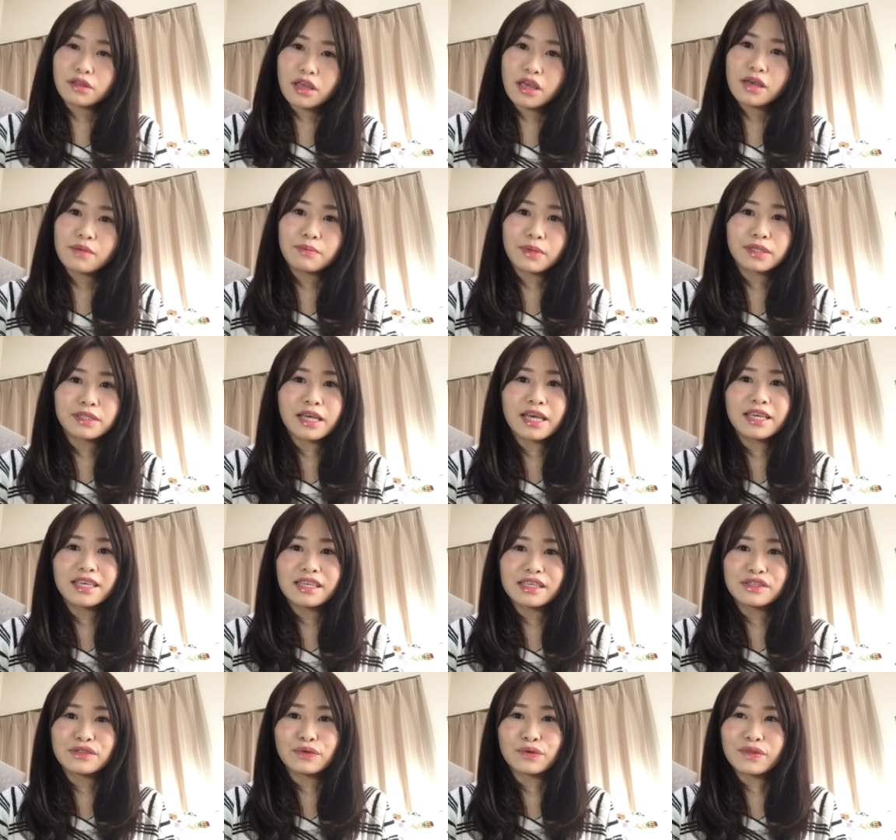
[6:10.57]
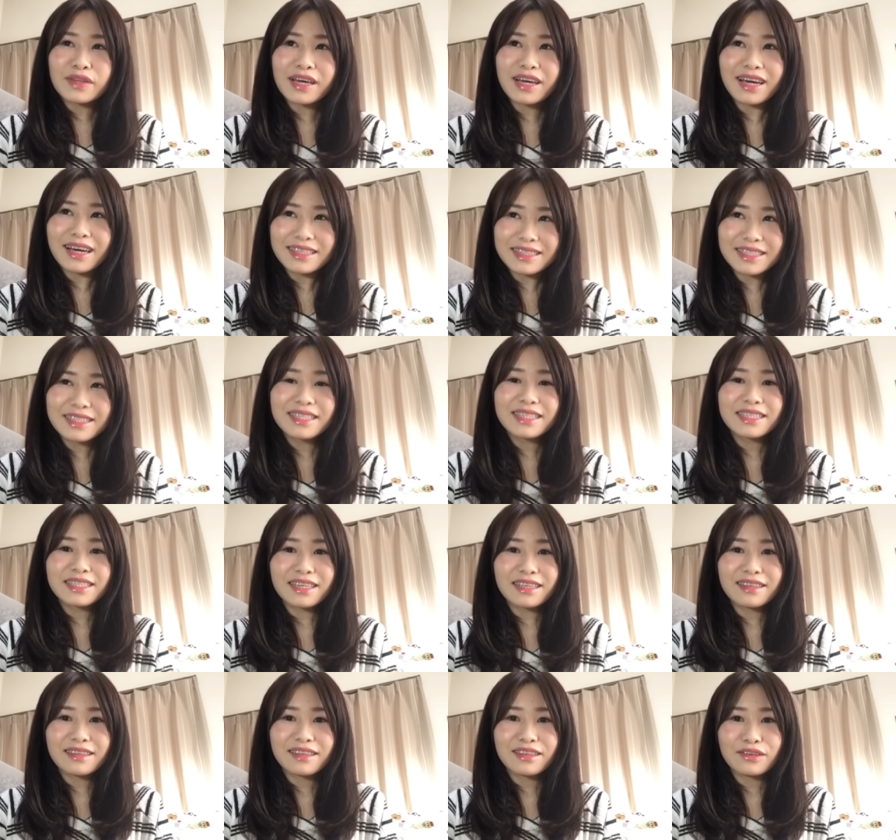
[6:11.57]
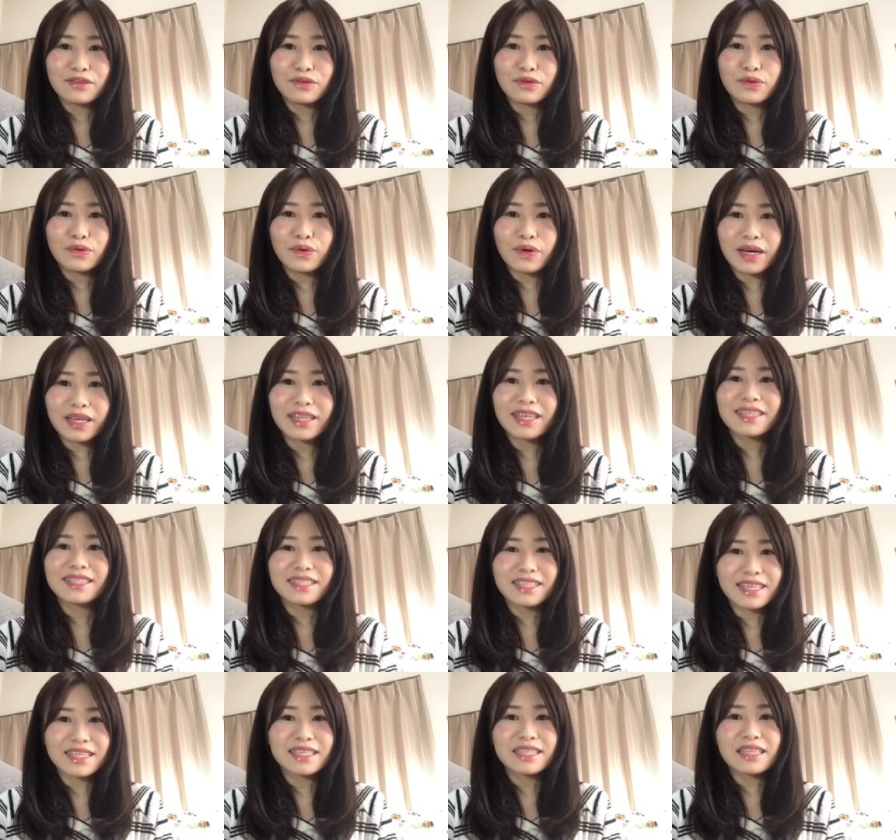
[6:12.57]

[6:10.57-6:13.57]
ね、まあ、最近そんな感じでしたっていうお話で